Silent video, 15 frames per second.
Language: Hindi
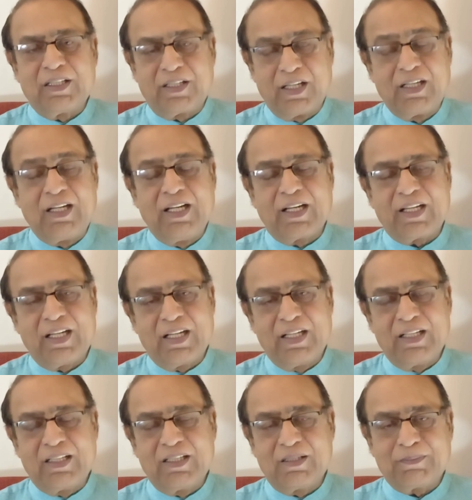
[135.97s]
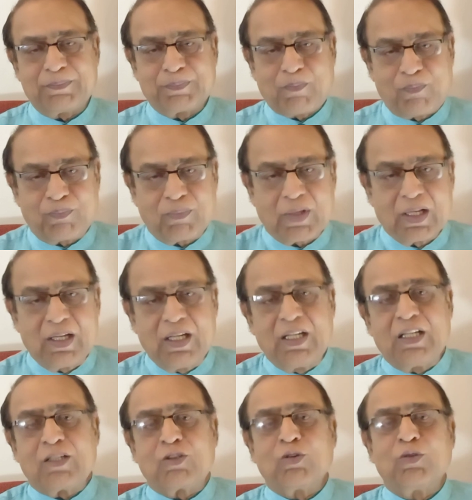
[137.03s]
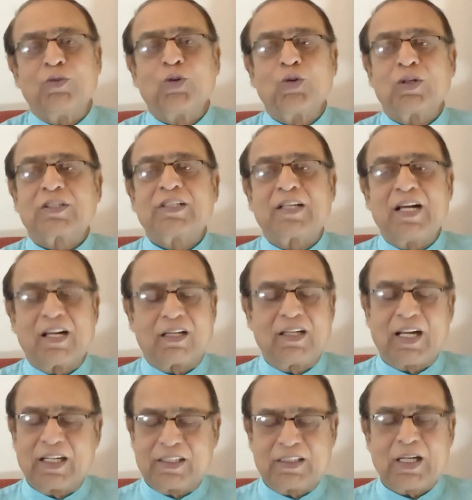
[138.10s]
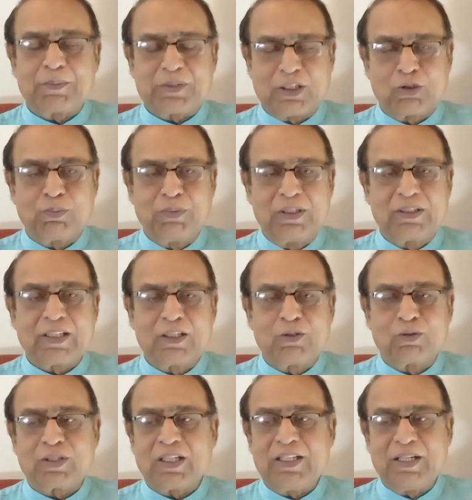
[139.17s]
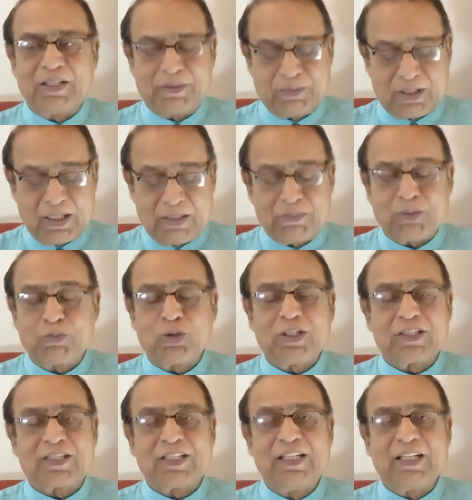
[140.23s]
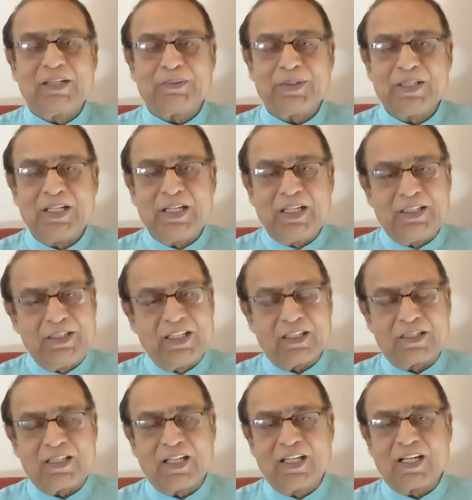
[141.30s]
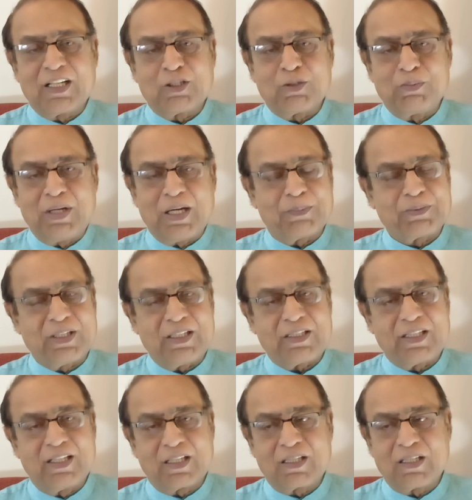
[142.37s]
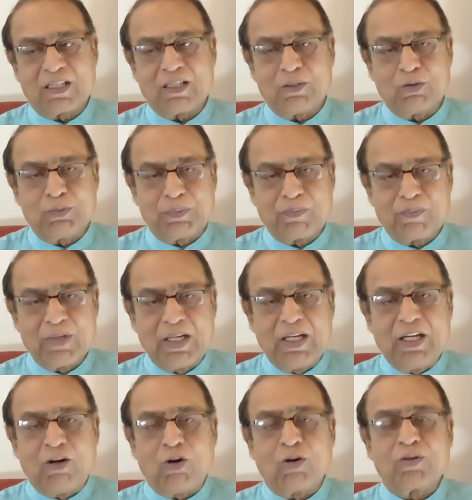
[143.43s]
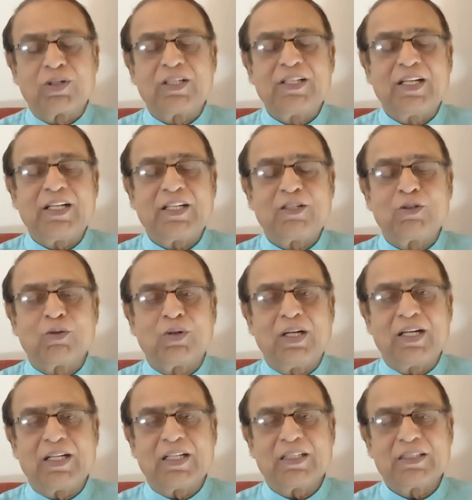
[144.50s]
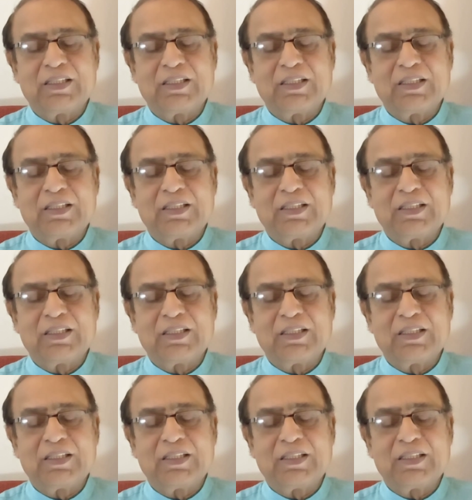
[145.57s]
ऋण लेके आए हैं हम तो वो खैर लाल किताब से तो मिलता जुलता ये था मुझे इसलिए ये अच्छा लगा तो मैं आपसे शेयर कर रहा हूँ और ये जो है